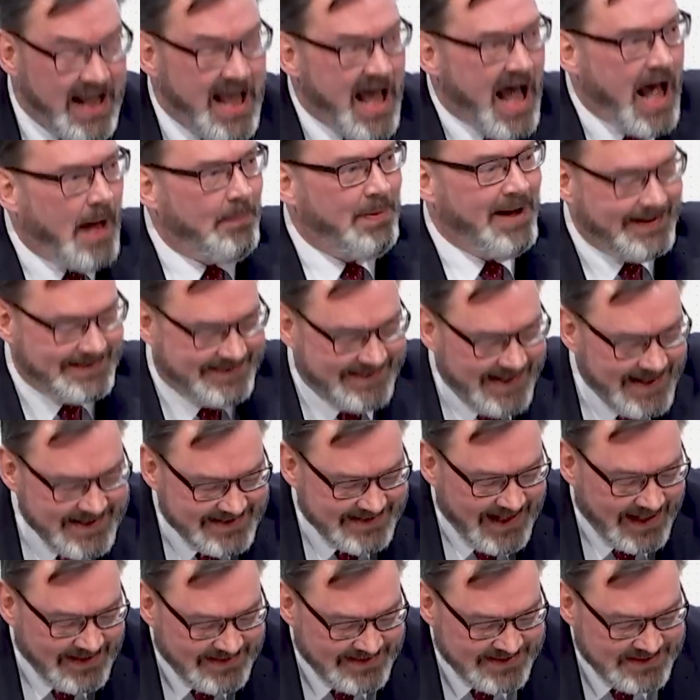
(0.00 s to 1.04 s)
Aber Sie
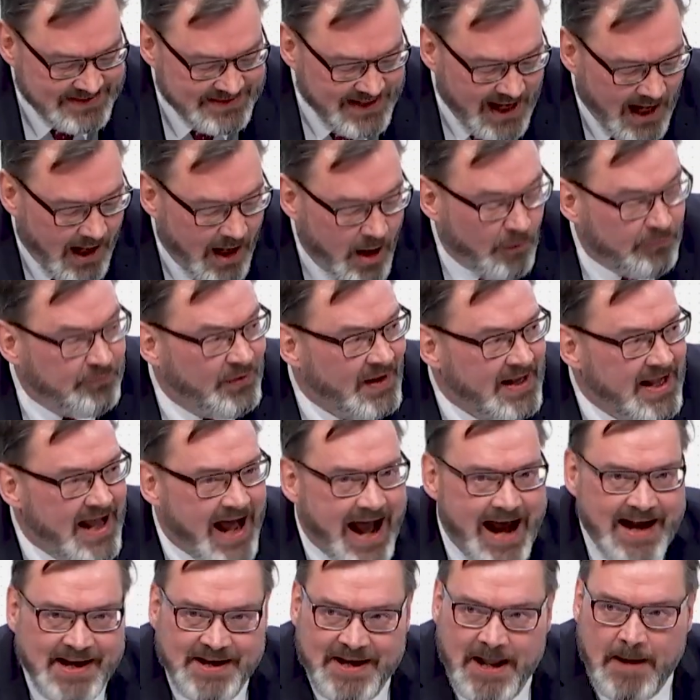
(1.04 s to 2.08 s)
setzen darauf
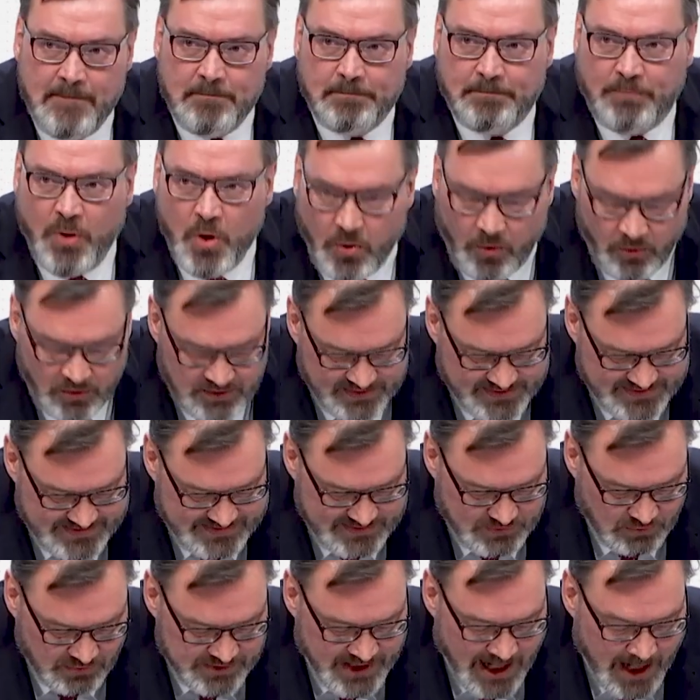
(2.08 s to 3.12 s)
einen
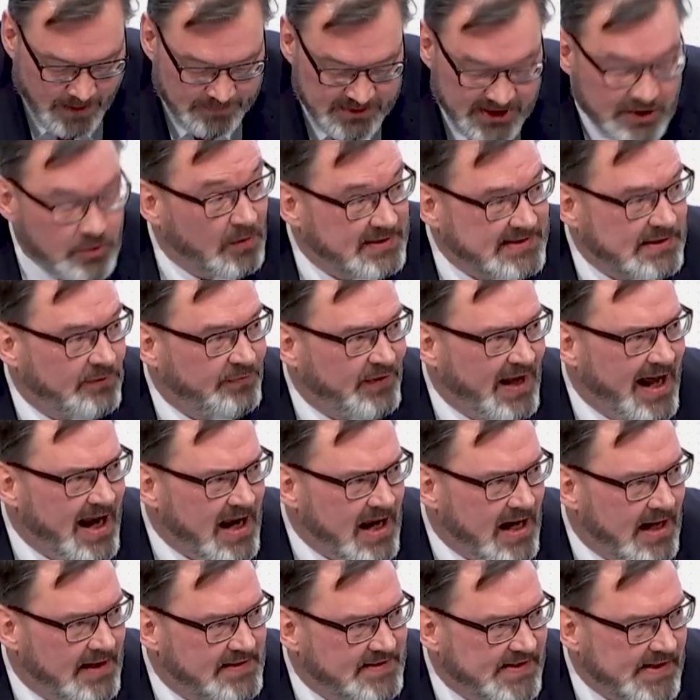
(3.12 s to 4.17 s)
Empörungstsunami. Kurze
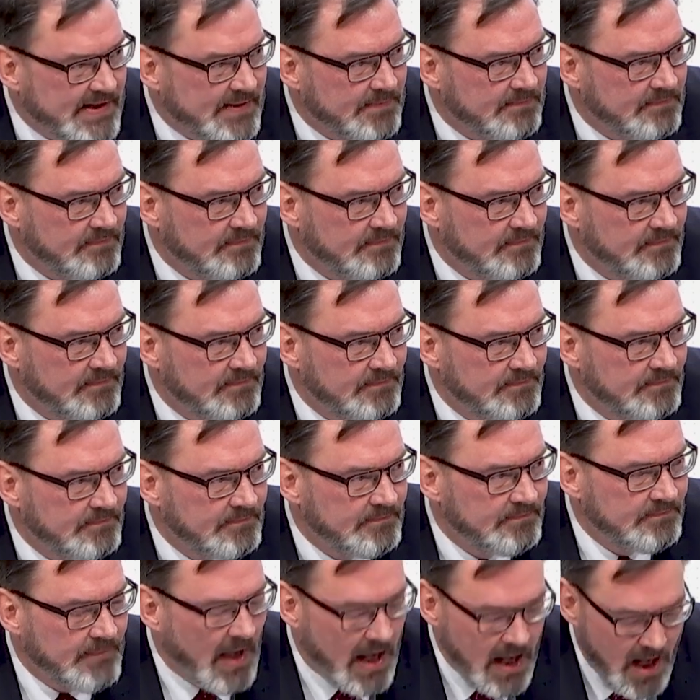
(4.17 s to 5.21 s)
Frage an Sie.
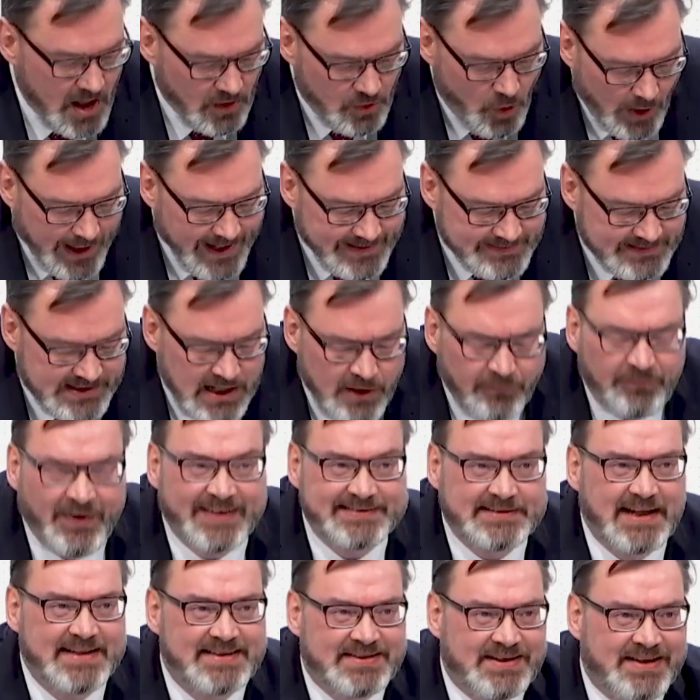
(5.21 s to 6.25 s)
Korrektiv
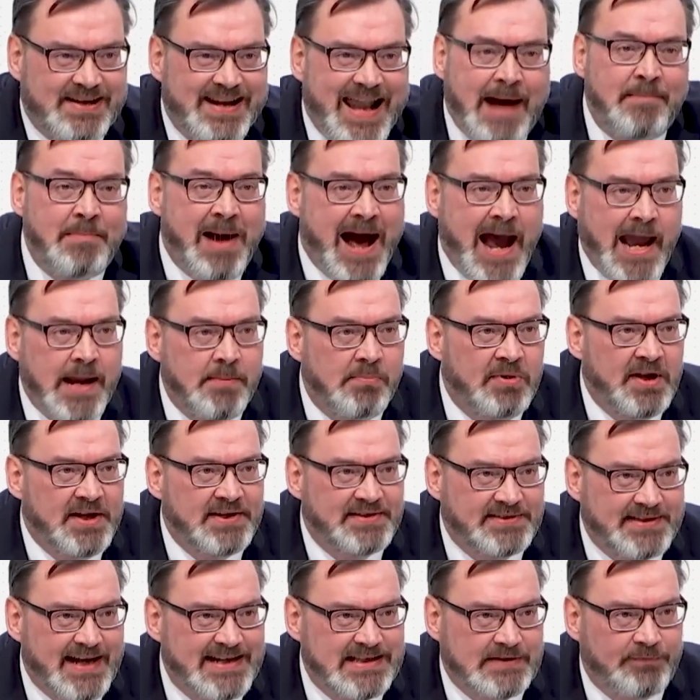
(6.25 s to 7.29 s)
hat jetzt
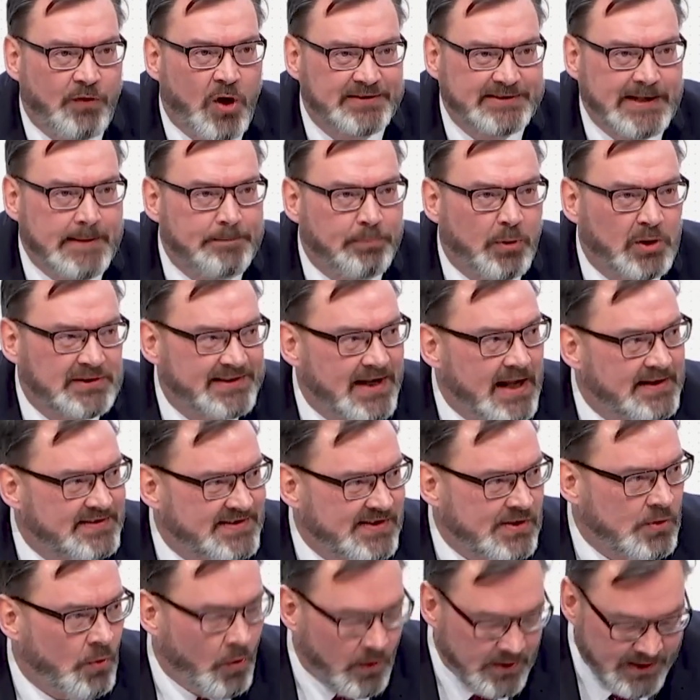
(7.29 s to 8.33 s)
klammheimlich das Wort
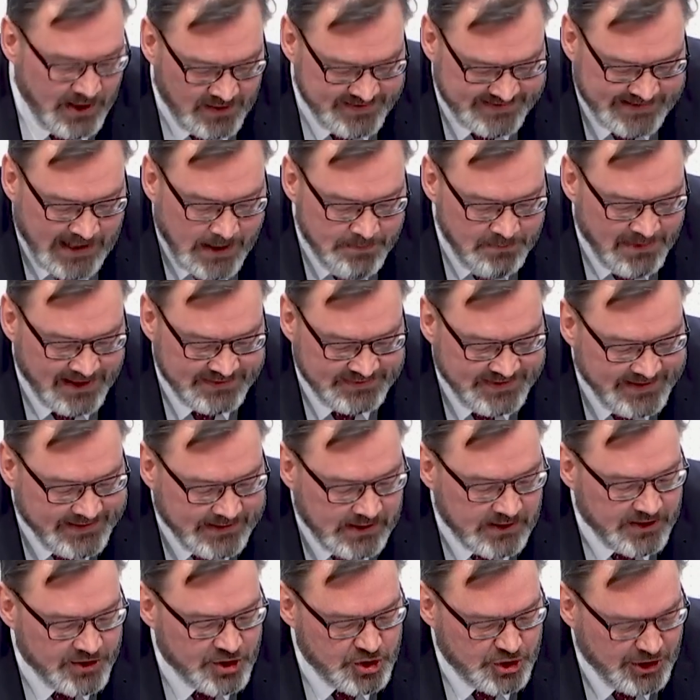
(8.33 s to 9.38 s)
Deportationen aus seinem
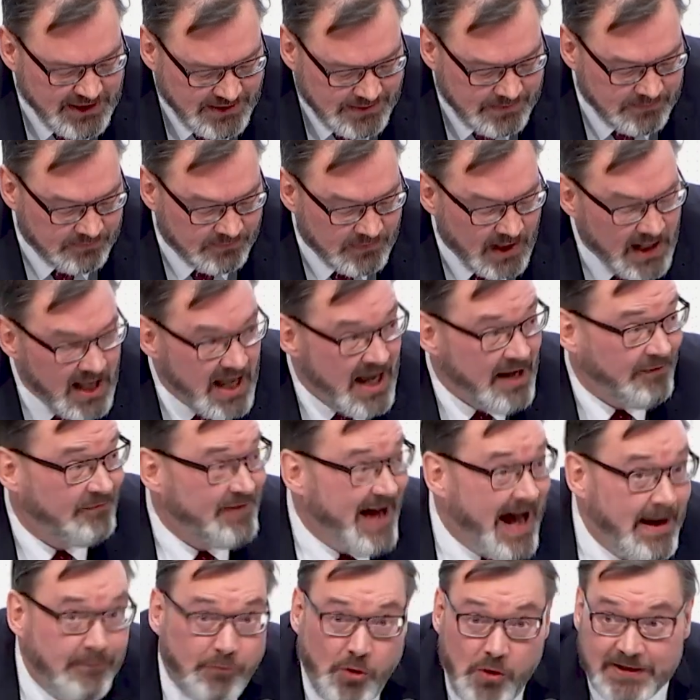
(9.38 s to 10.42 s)
Artikel gestrichen.
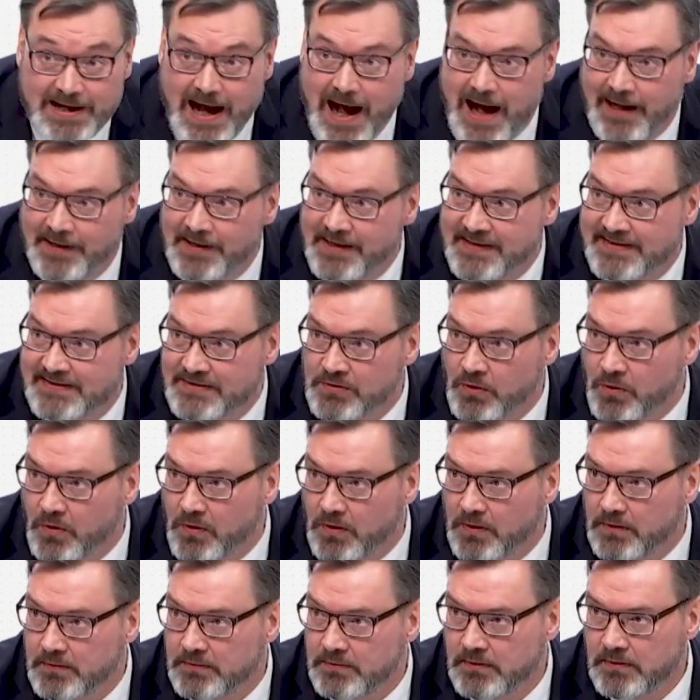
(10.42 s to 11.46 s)
War wohl gar nicht
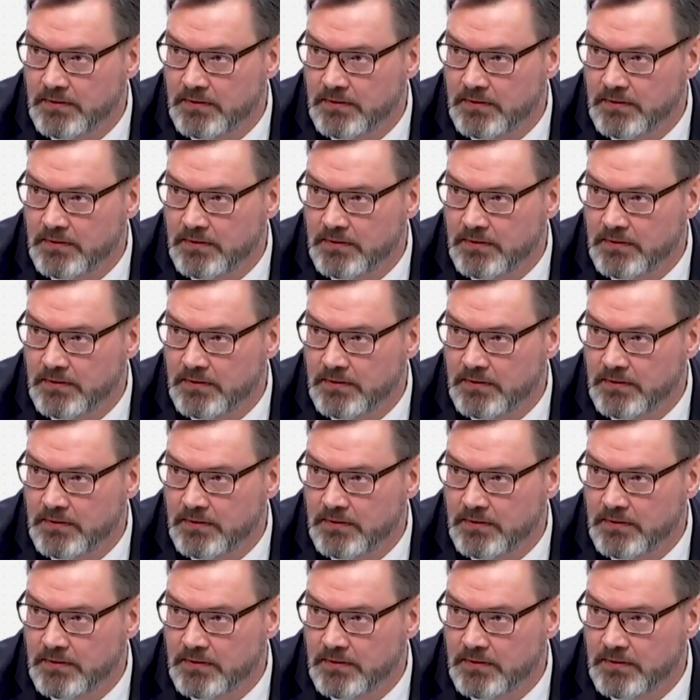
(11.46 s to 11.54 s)
so.